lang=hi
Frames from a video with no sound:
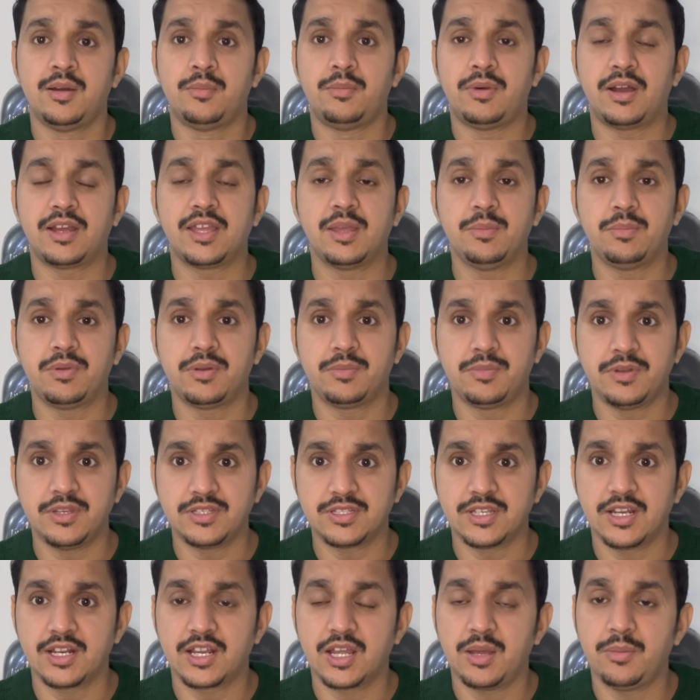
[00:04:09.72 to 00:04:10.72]
बाकी
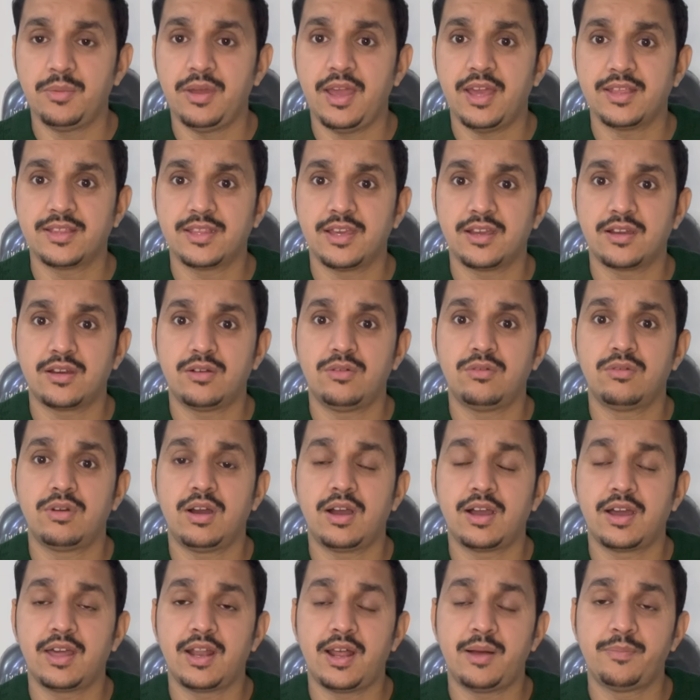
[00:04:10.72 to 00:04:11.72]
प्रिपरेशन का मैं ऐसा
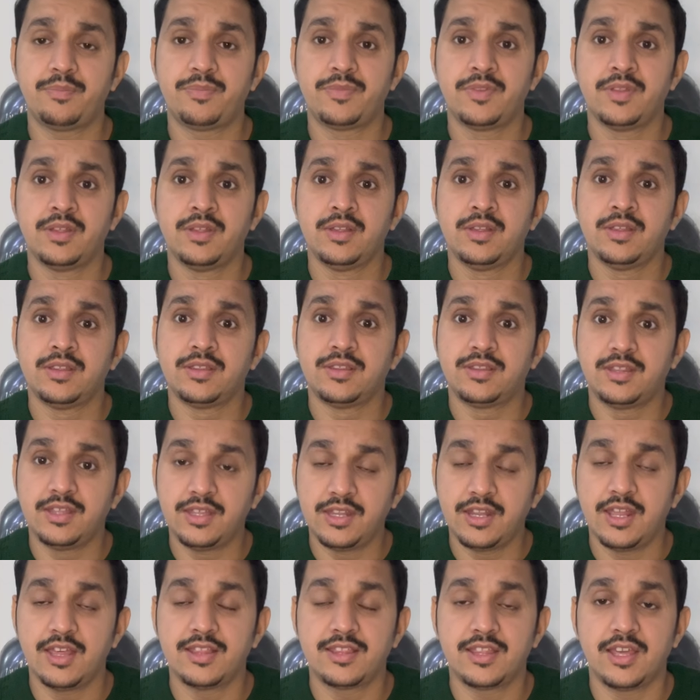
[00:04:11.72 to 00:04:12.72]
कहूँगा अगर आप
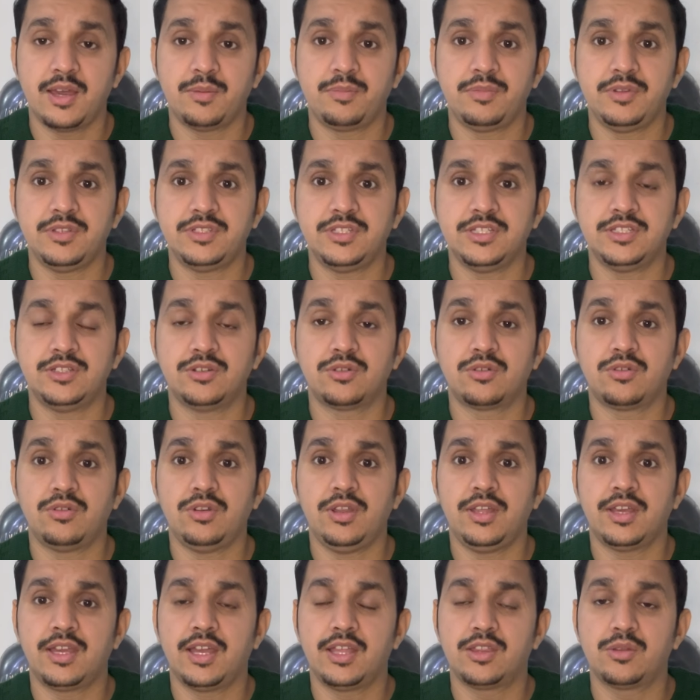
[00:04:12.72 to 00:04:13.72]
सीरियस है अपनी चीज़ों को
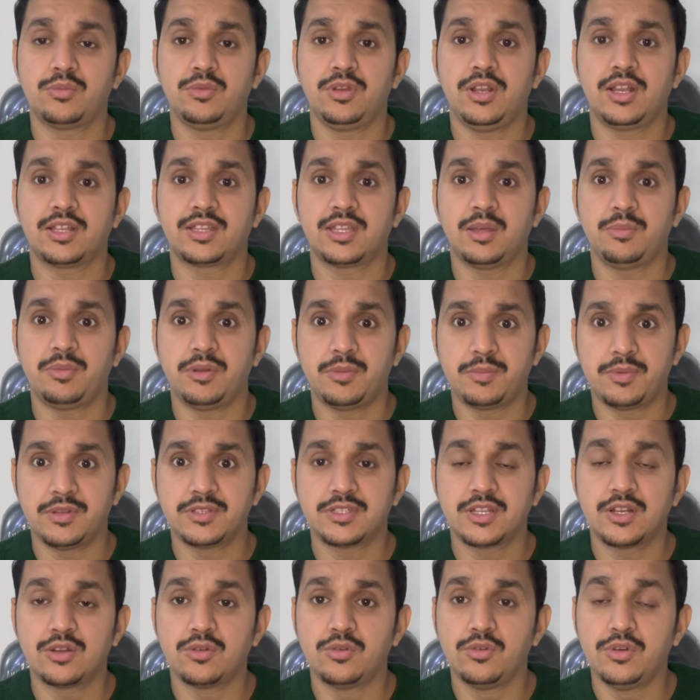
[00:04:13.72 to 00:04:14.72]
लेके तो मुझे लगता है
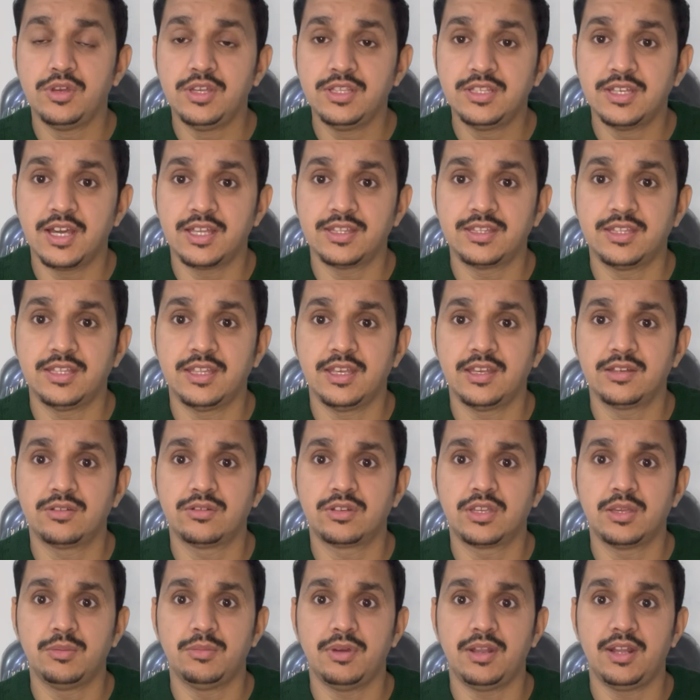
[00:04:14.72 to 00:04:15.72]
प्रिपरेशन हो ही जाती है
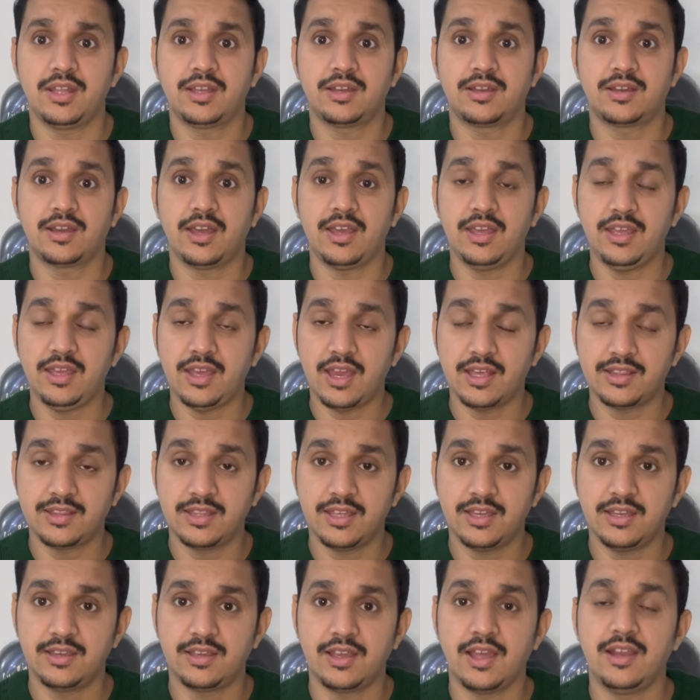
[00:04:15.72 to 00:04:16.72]
क्योंकि मैंने कई
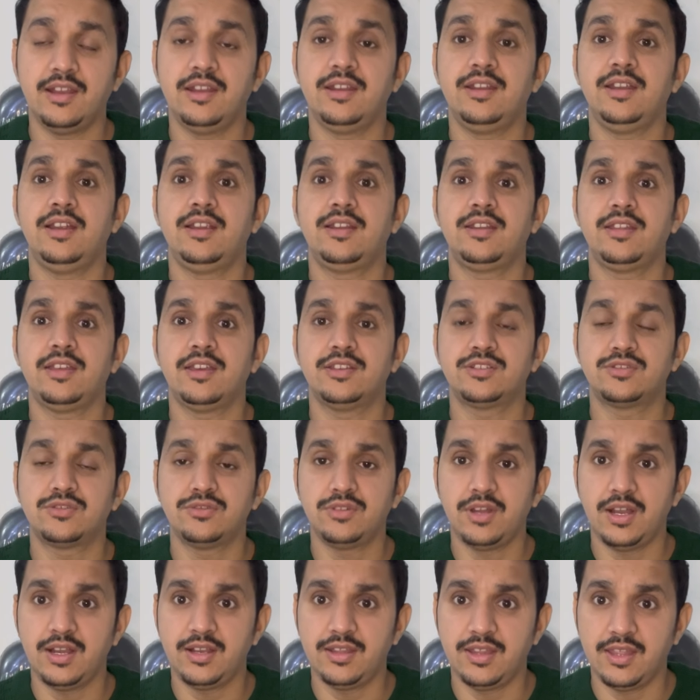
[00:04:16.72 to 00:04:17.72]
ऐसे कैंडिडेट या
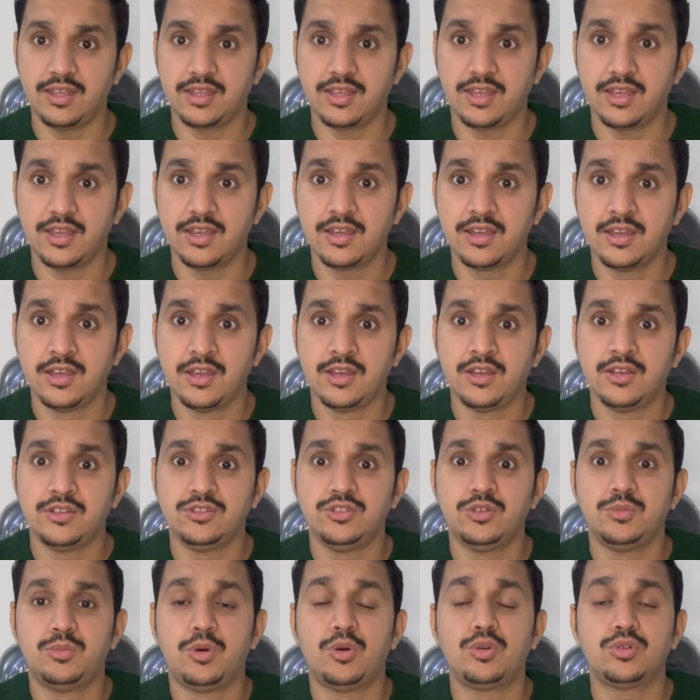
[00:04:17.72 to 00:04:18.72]
स्टूडेंट देखे हैं
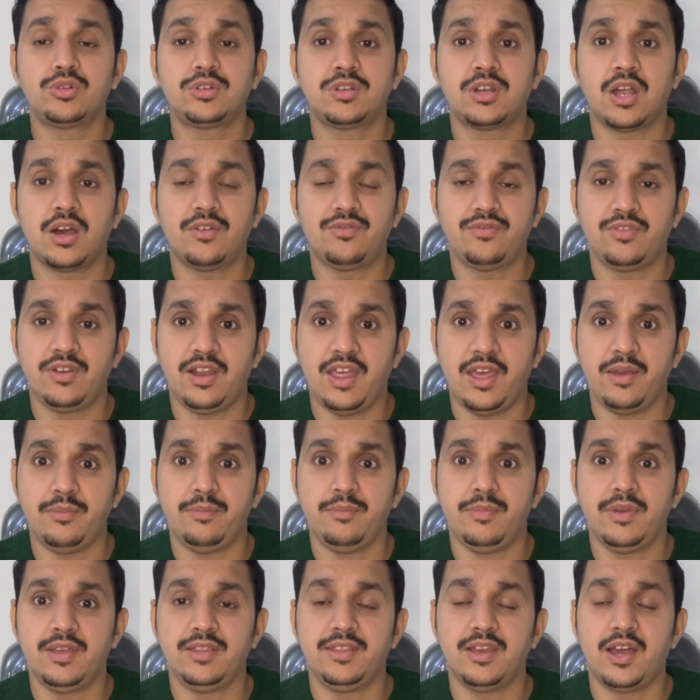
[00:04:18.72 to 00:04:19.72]
जो बहुत टफ
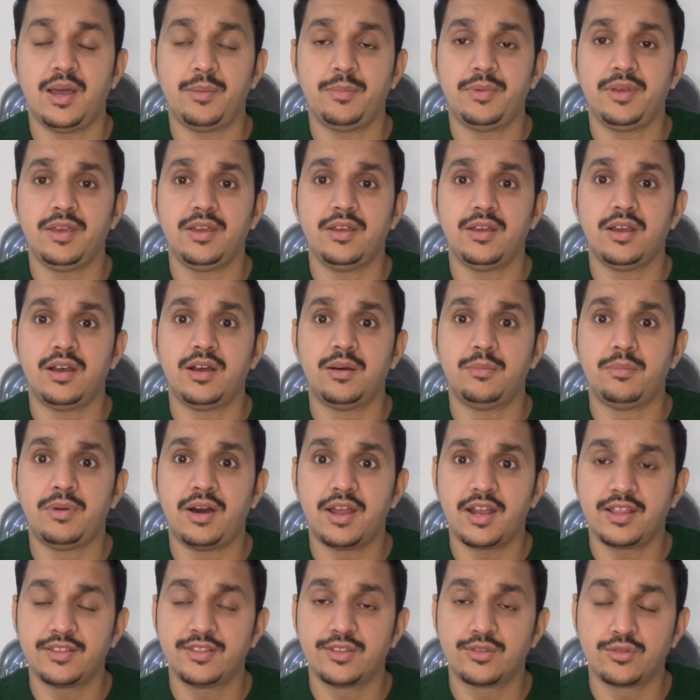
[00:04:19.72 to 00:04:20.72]
लैब में जहाँ पे
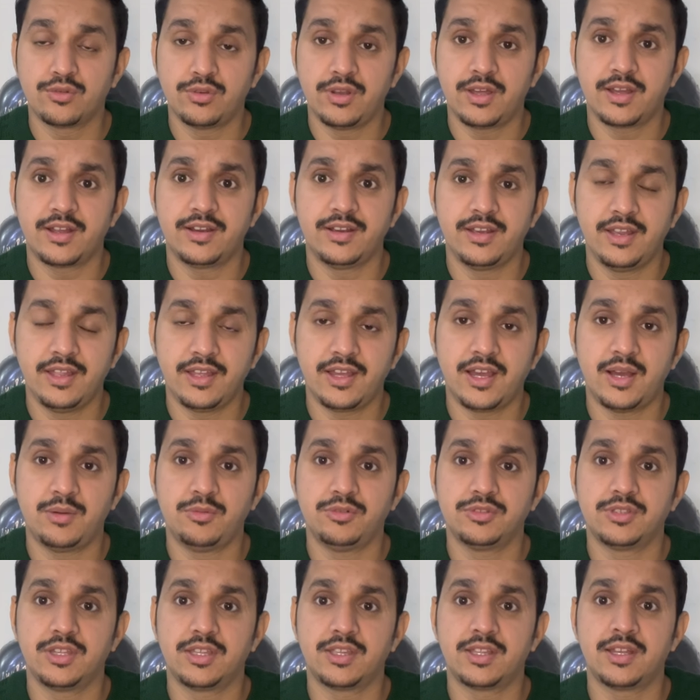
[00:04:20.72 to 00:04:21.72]
बारह से सोलह घंटे काम
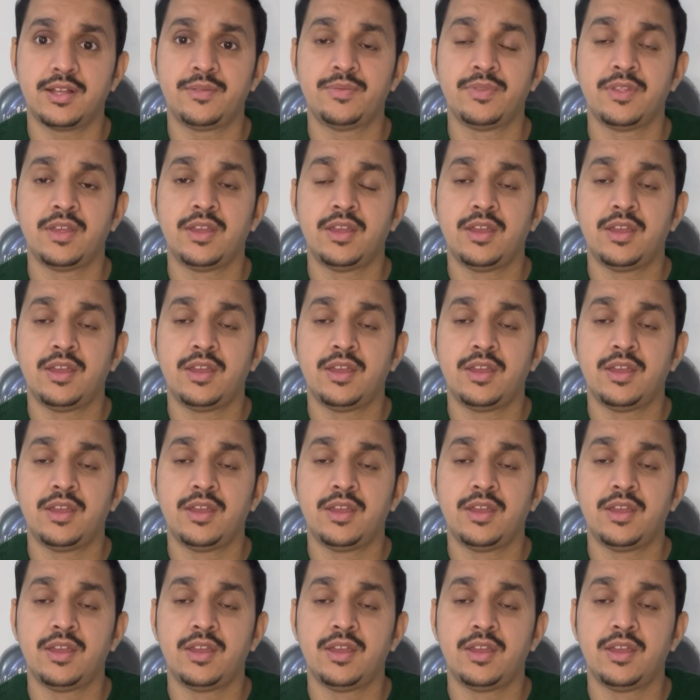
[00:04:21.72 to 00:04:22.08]
होता था